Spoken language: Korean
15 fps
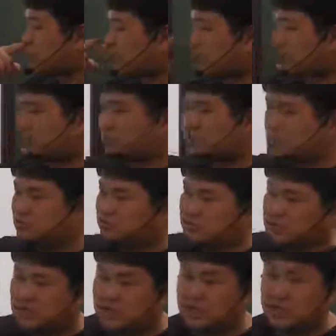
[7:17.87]
있어서 친구가
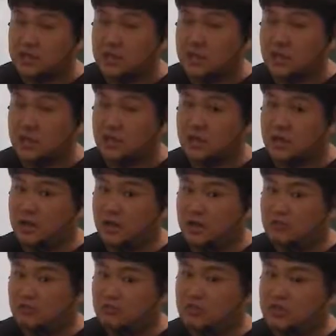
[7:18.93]
된 게 아니라
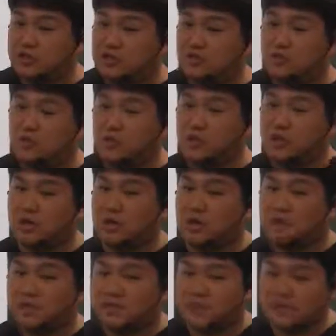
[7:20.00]
물리적인 공간이
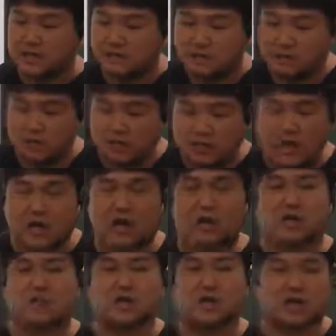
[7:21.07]
비슷하고
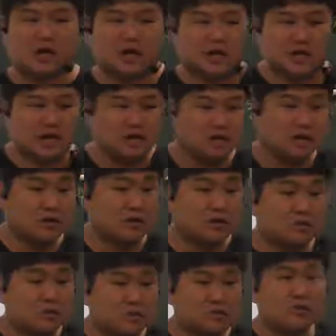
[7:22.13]
가까우니까
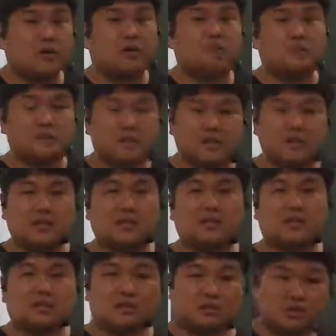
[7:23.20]
그러다 보니까 비슷한
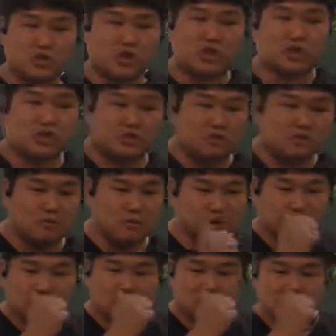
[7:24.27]
태도를 취하게 되고
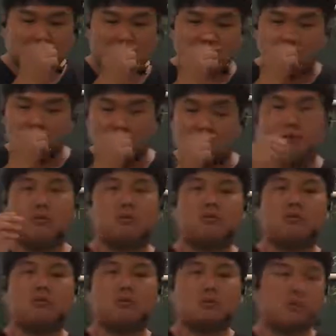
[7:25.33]
하다못해 어
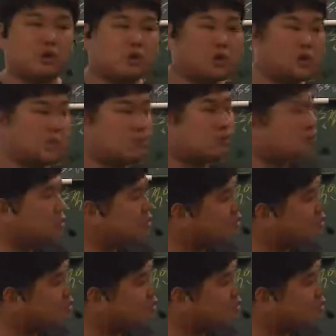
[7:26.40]
여기 가다 보면 너도 이거